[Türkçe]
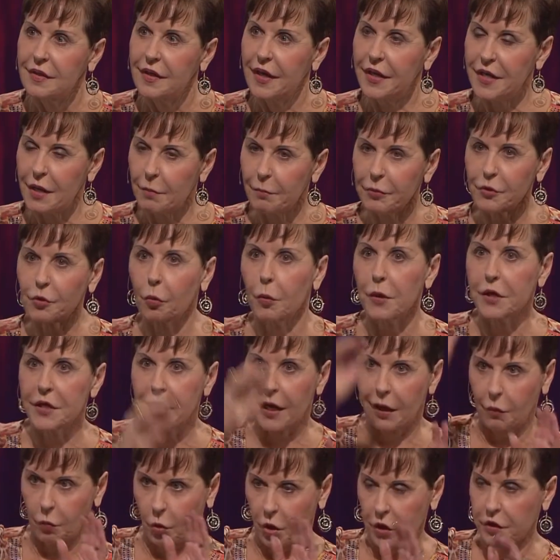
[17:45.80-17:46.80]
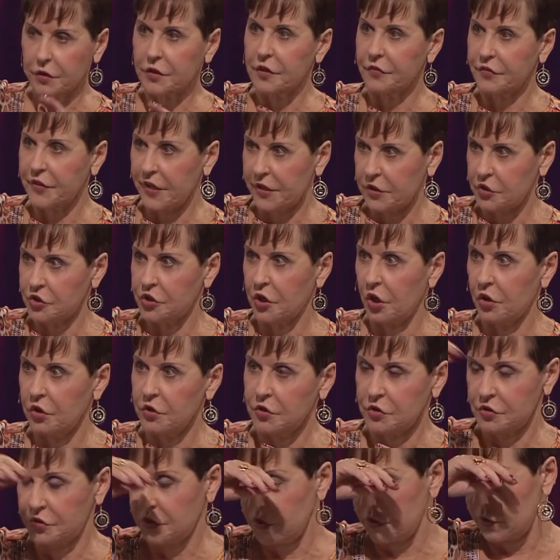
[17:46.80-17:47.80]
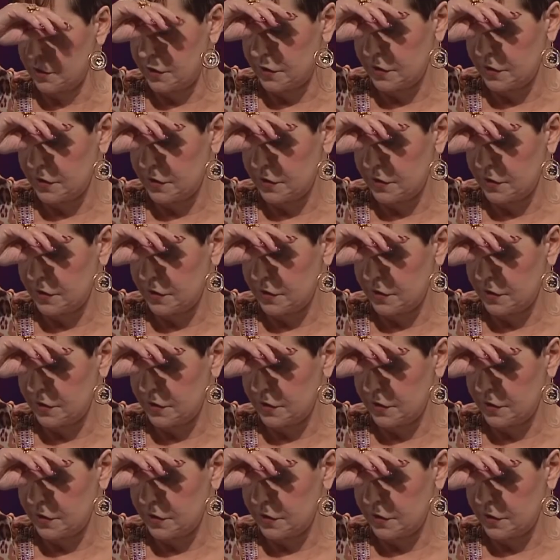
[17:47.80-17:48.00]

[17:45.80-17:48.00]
ve başka yerlerde çalıştım.